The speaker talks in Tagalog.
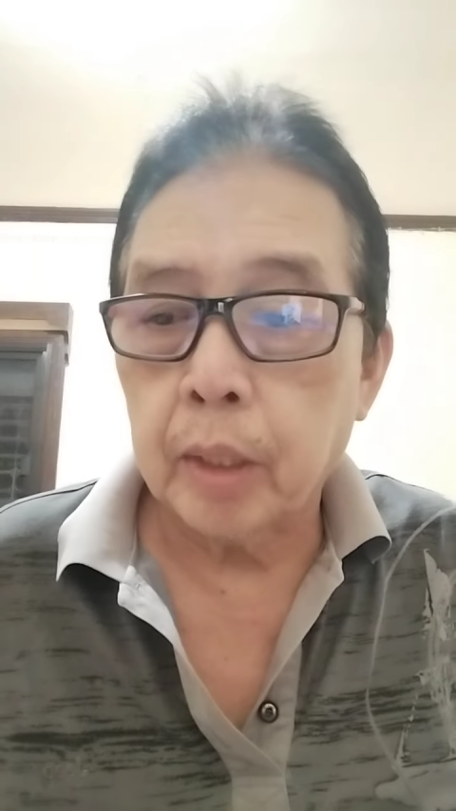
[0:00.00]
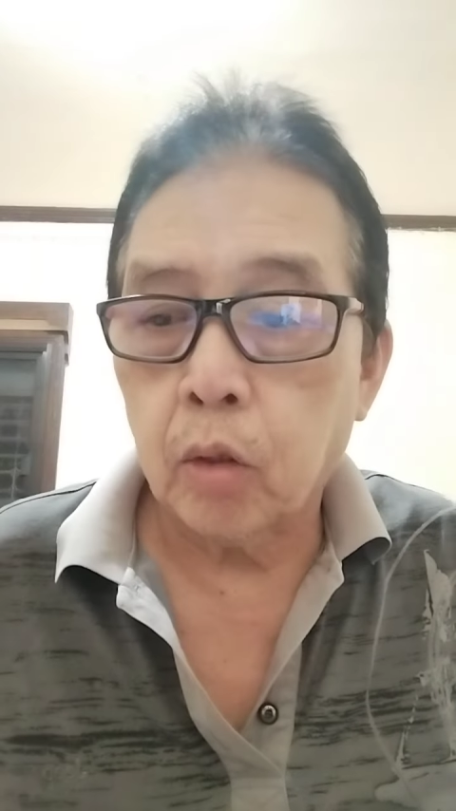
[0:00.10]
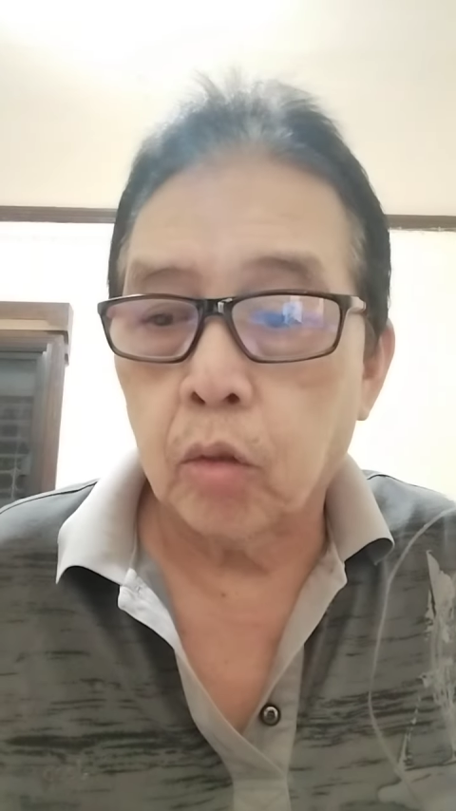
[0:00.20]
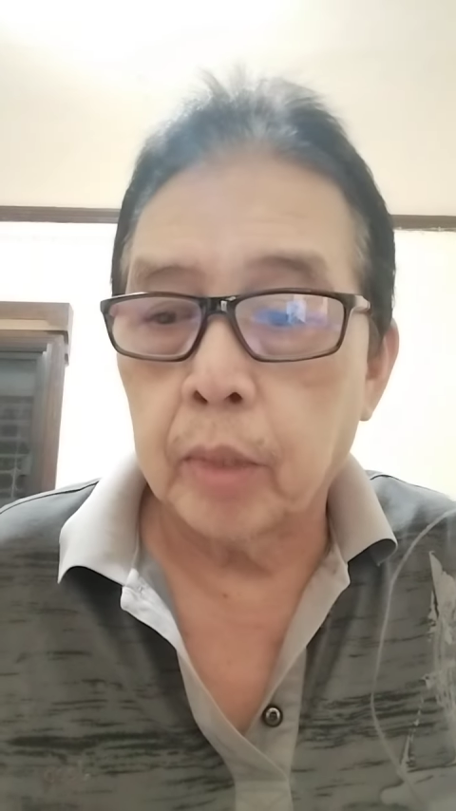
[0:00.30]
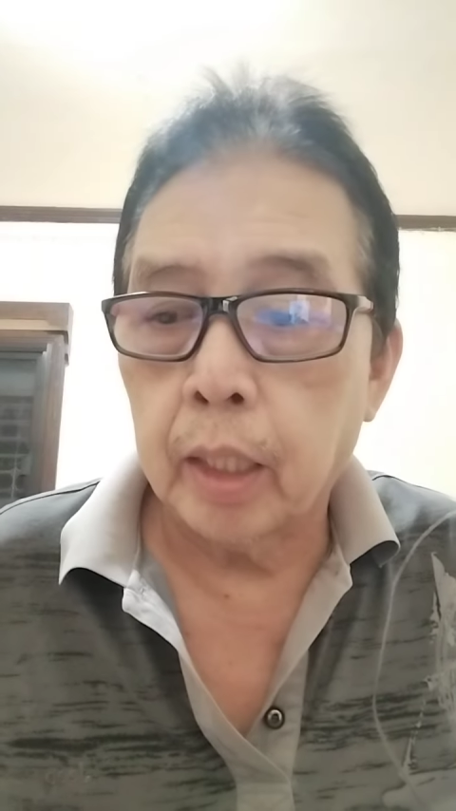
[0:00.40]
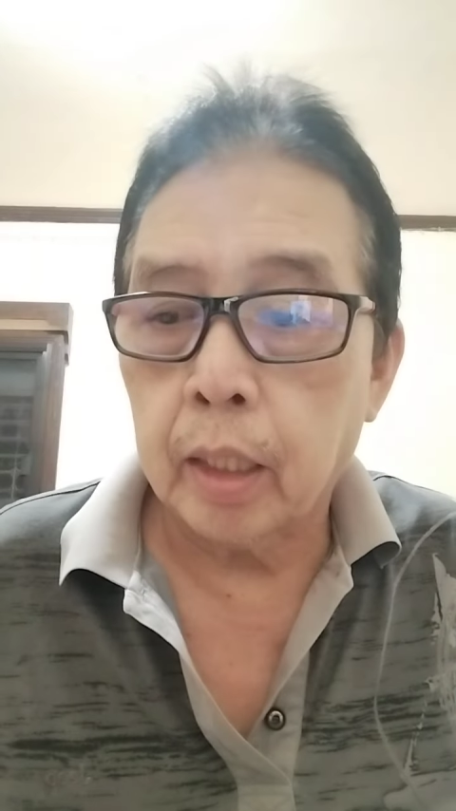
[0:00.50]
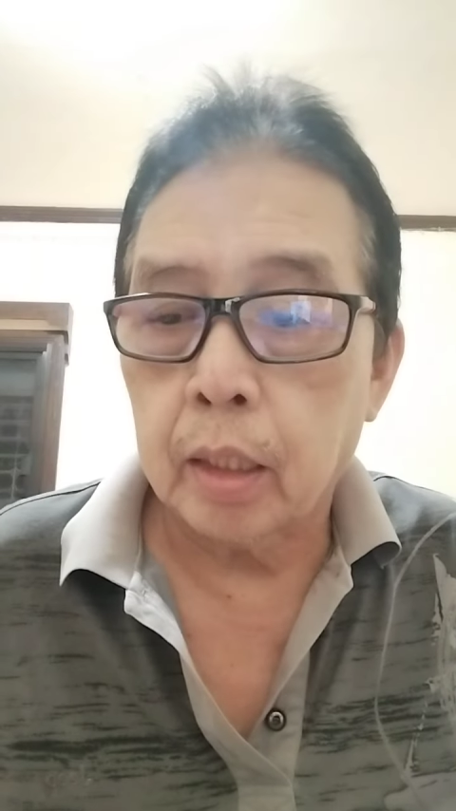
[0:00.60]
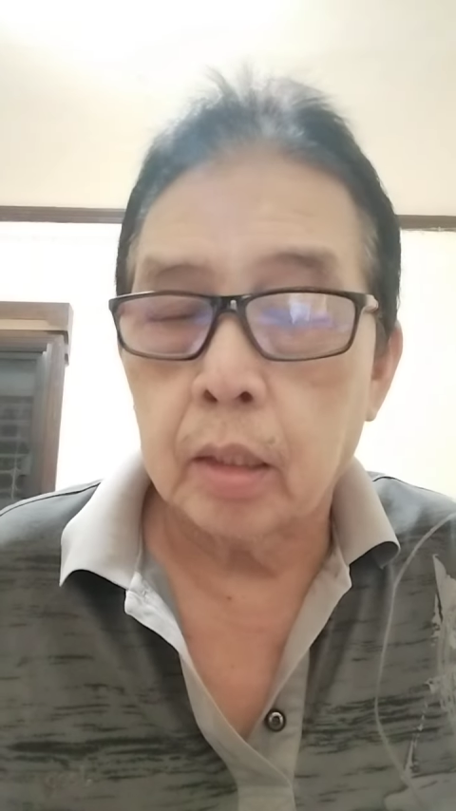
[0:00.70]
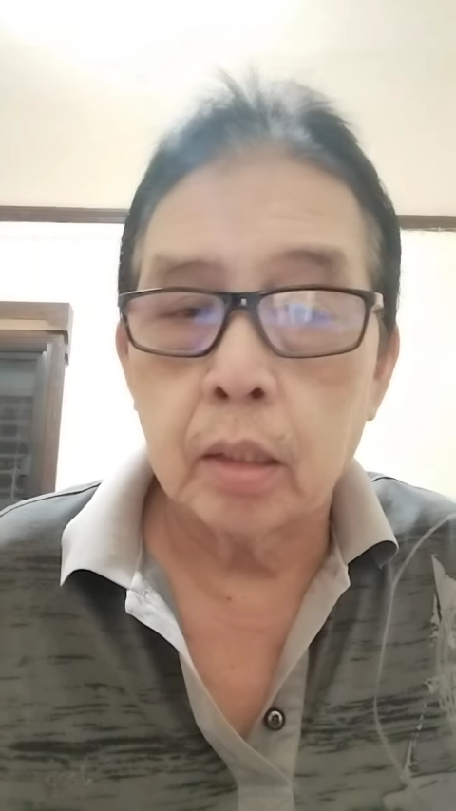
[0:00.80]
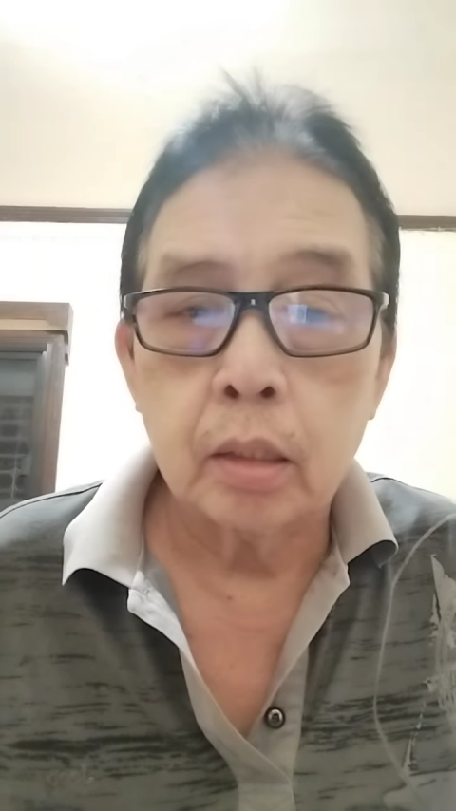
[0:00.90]
Comelec.
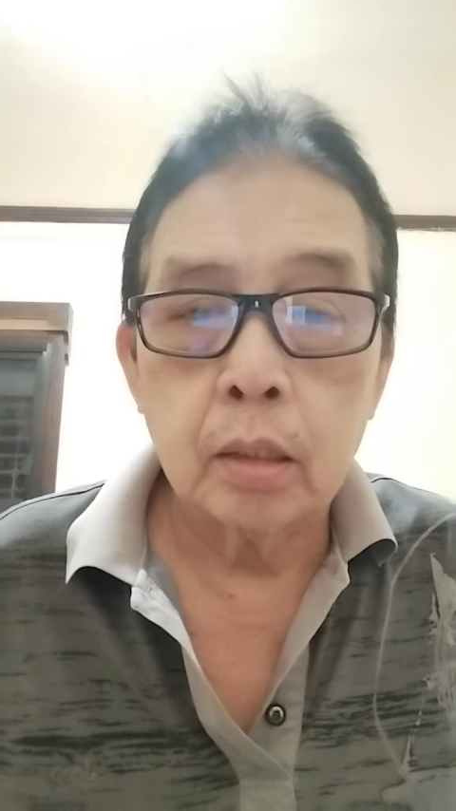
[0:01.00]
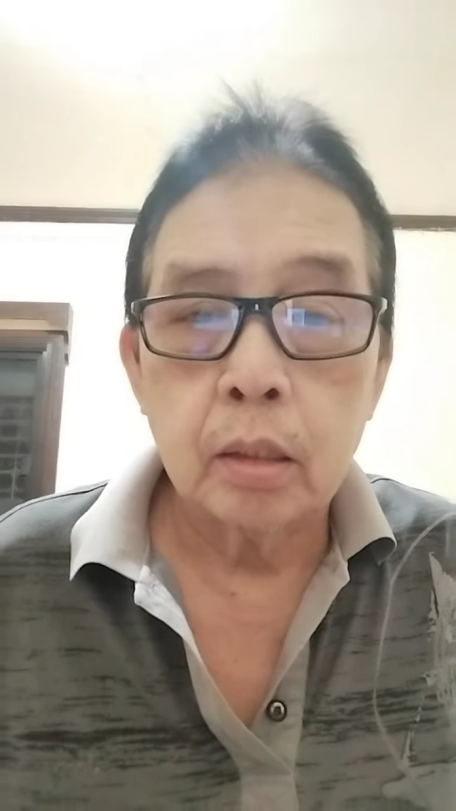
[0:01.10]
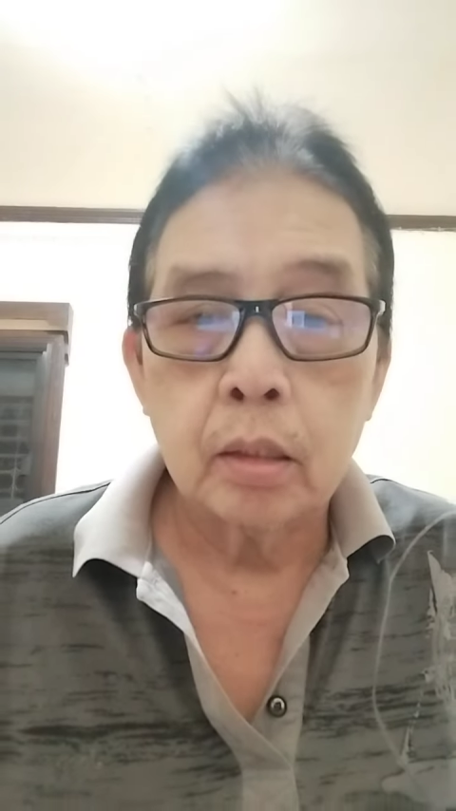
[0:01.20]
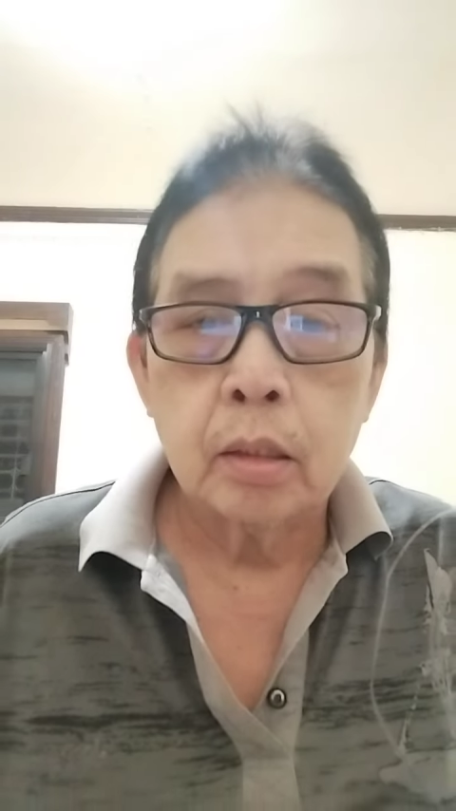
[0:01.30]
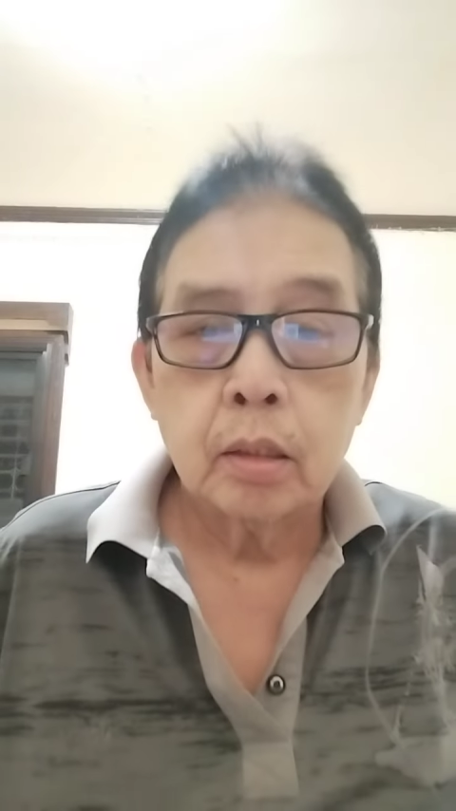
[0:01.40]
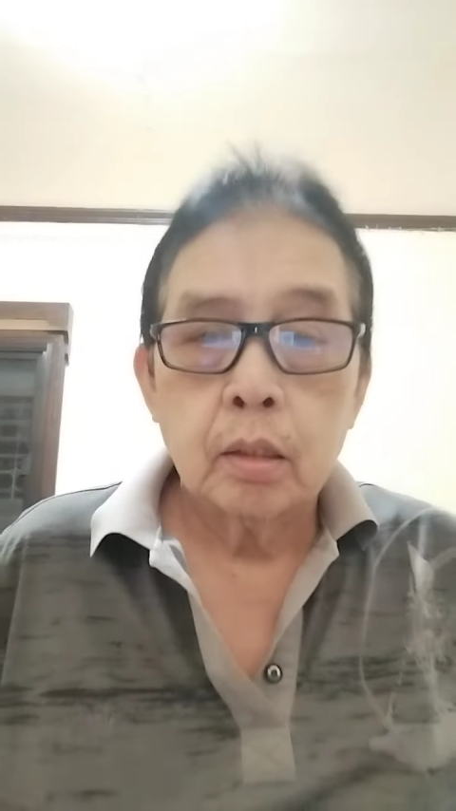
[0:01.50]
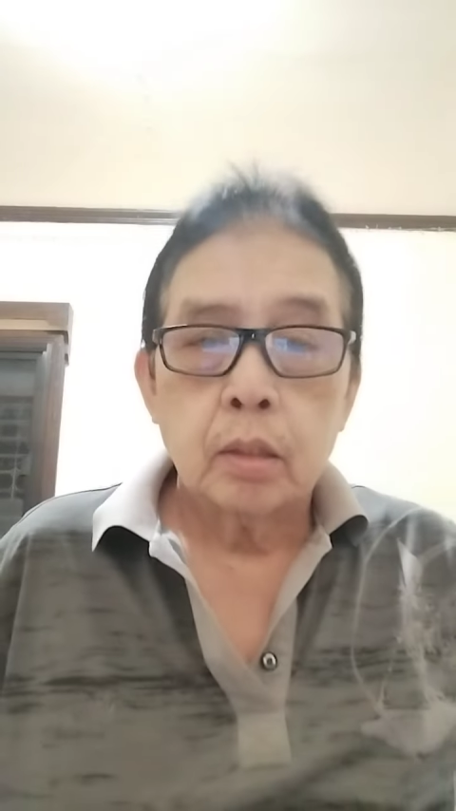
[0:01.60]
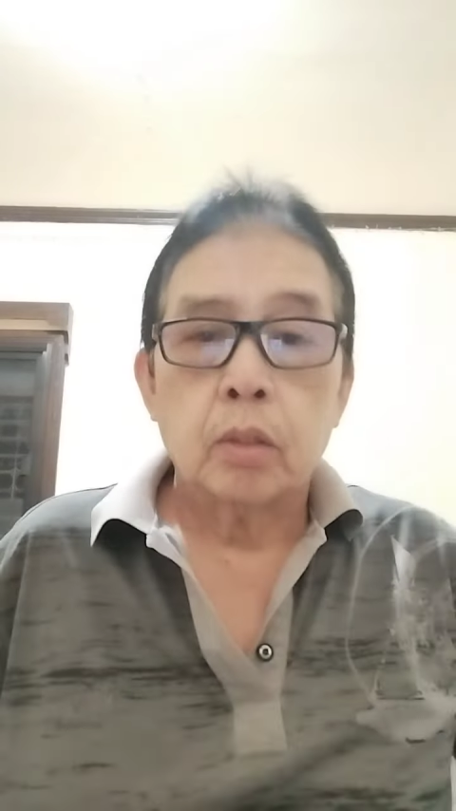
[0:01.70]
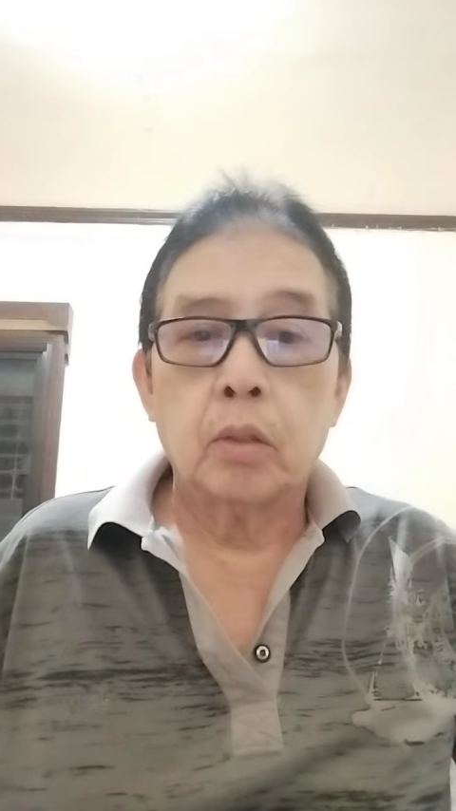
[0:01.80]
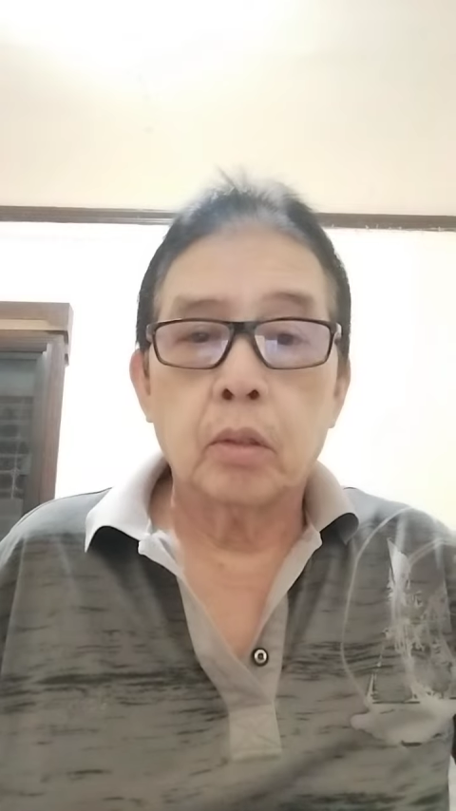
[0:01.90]

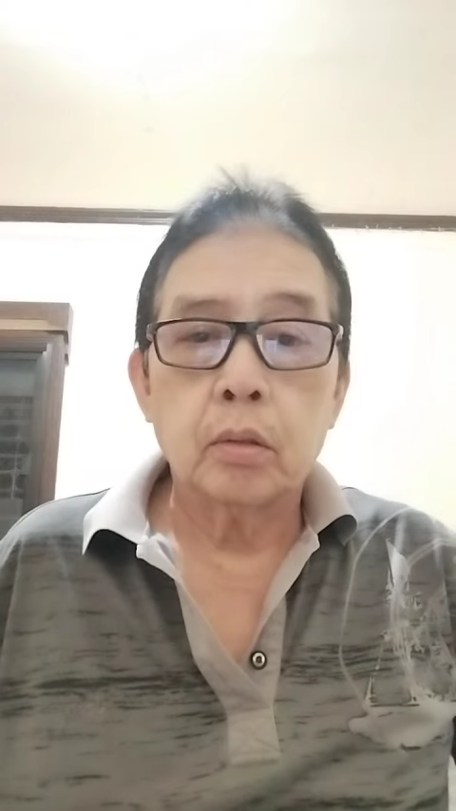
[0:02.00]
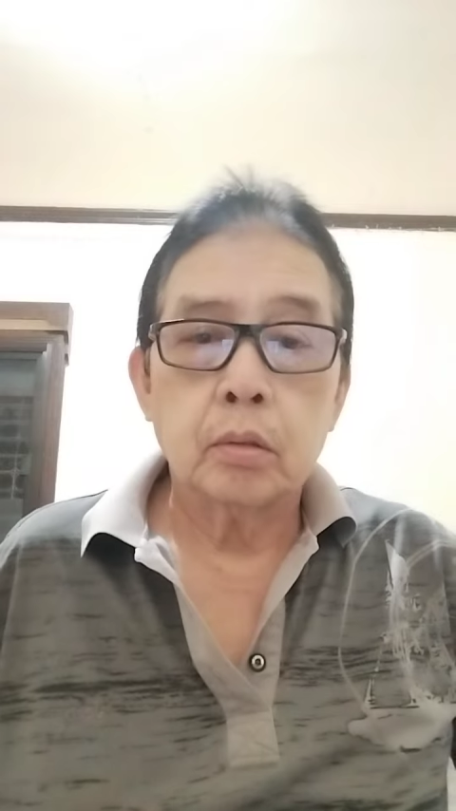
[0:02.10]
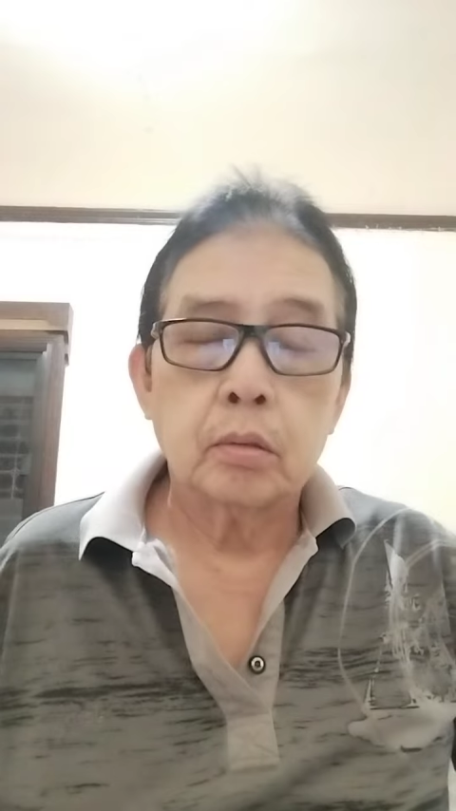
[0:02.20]
No?